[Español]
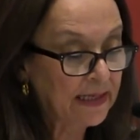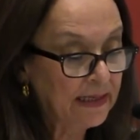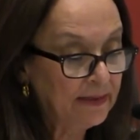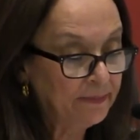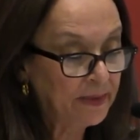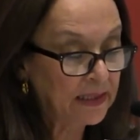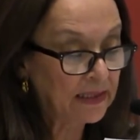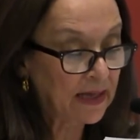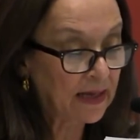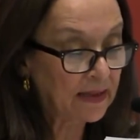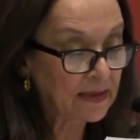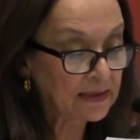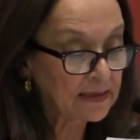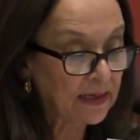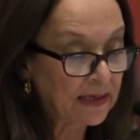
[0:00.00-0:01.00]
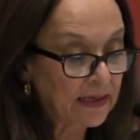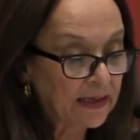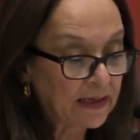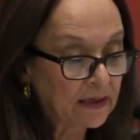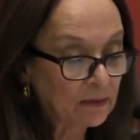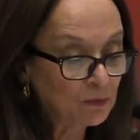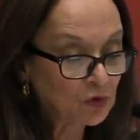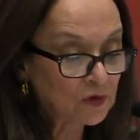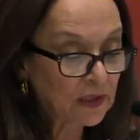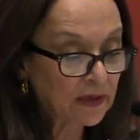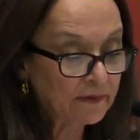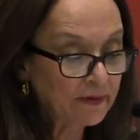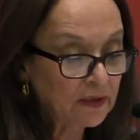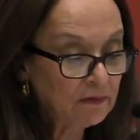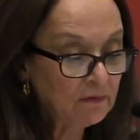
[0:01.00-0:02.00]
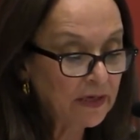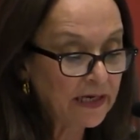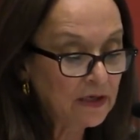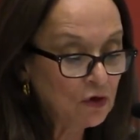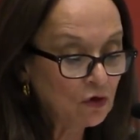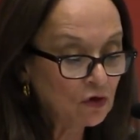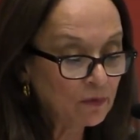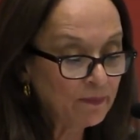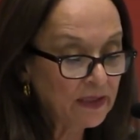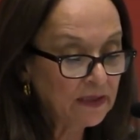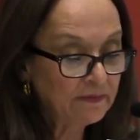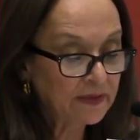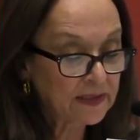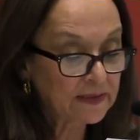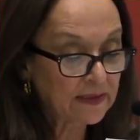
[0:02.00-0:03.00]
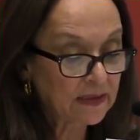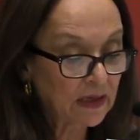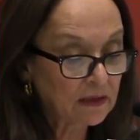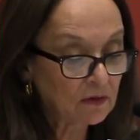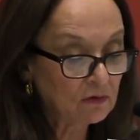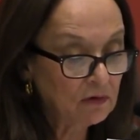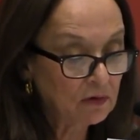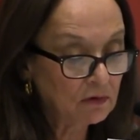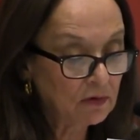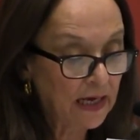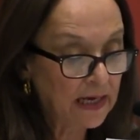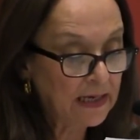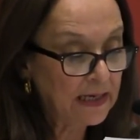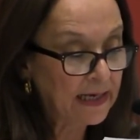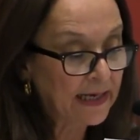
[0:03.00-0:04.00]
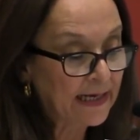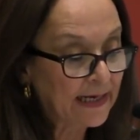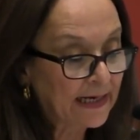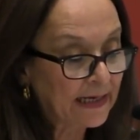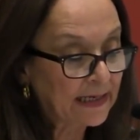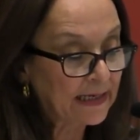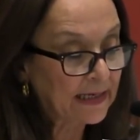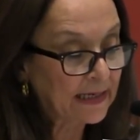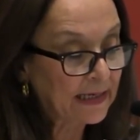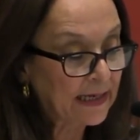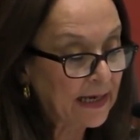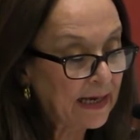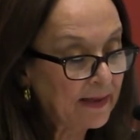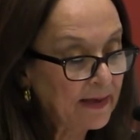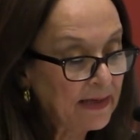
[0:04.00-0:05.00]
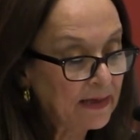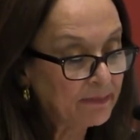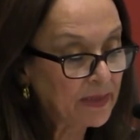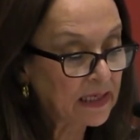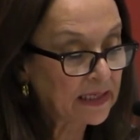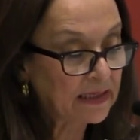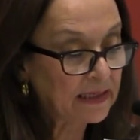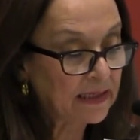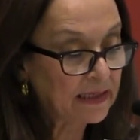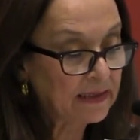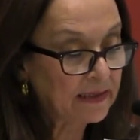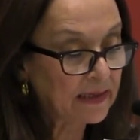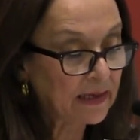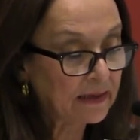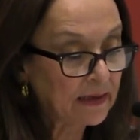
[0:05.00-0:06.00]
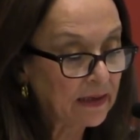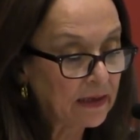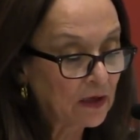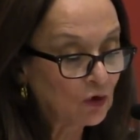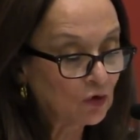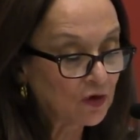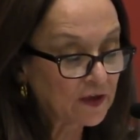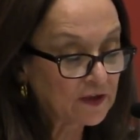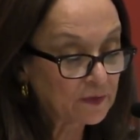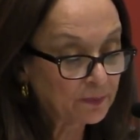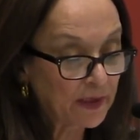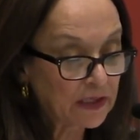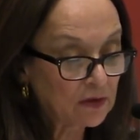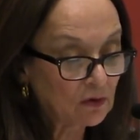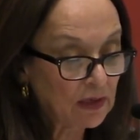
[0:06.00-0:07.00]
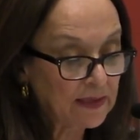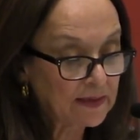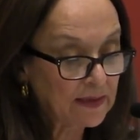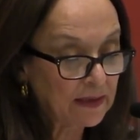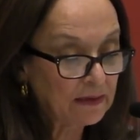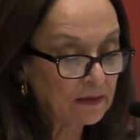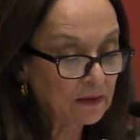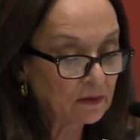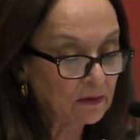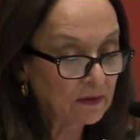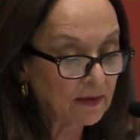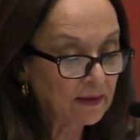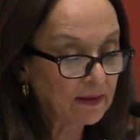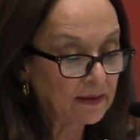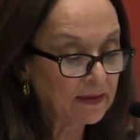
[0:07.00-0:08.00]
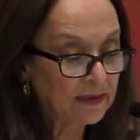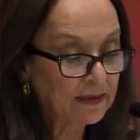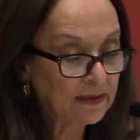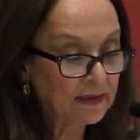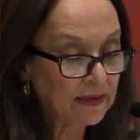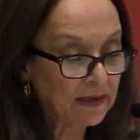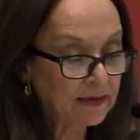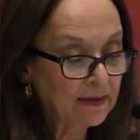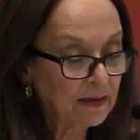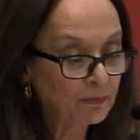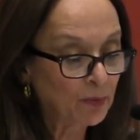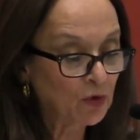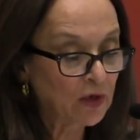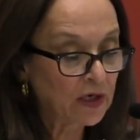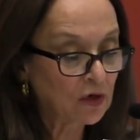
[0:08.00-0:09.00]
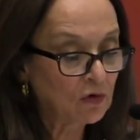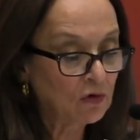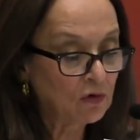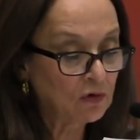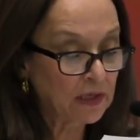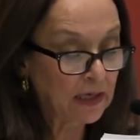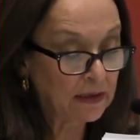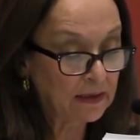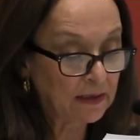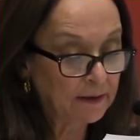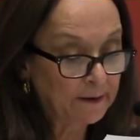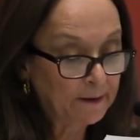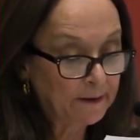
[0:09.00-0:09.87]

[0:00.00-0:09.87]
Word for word: e ilimitadas que mostraban una enorme diversidad cultural recreada en la marginalidad con respecto al centro del ideal del poder colonial.